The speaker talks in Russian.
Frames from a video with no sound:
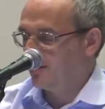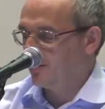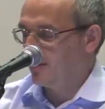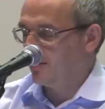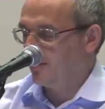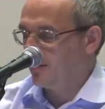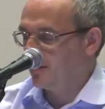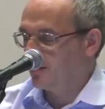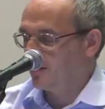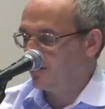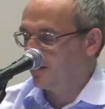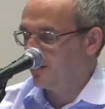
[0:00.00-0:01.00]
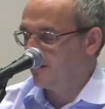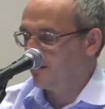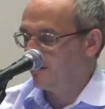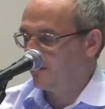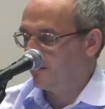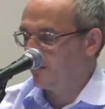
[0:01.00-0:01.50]
в чем была моя ошибка.
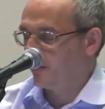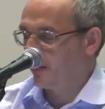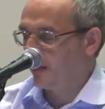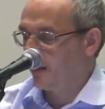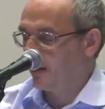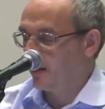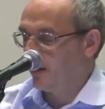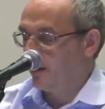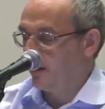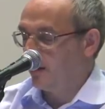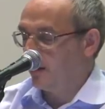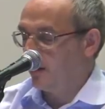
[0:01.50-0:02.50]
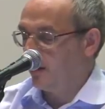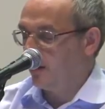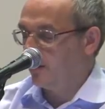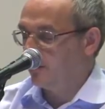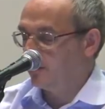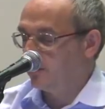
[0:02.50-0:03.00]

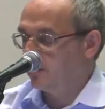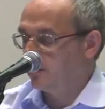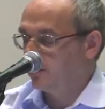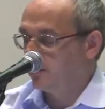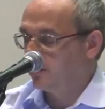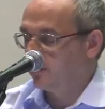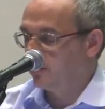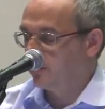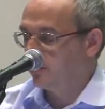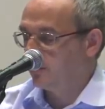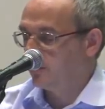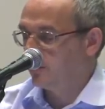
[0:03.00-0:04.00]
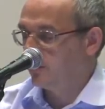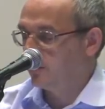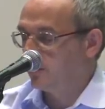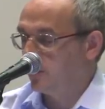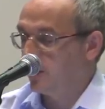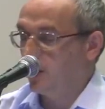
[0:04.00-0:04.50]
А,
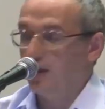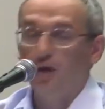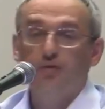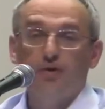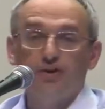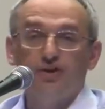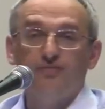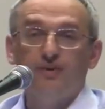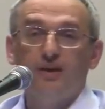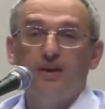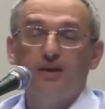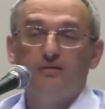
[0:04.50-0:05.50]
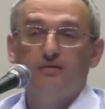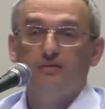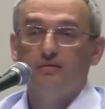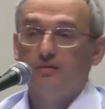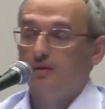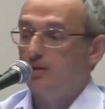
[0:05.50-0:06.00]
да никакой ошибки нет.
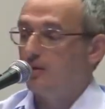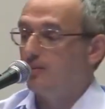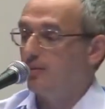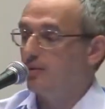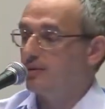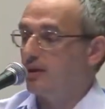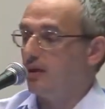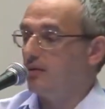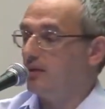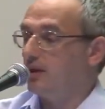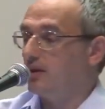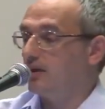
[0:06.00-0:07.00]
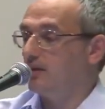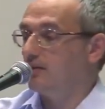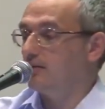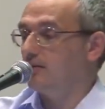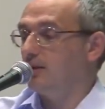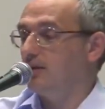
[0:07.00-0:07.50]
Просто надо
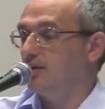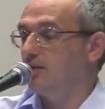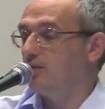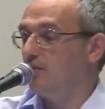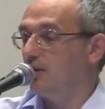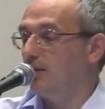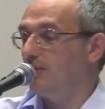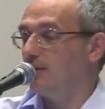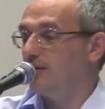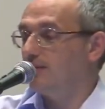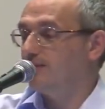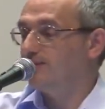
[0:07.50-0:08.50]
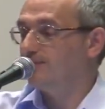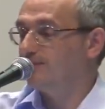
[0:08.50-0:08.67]
найти другой аромат.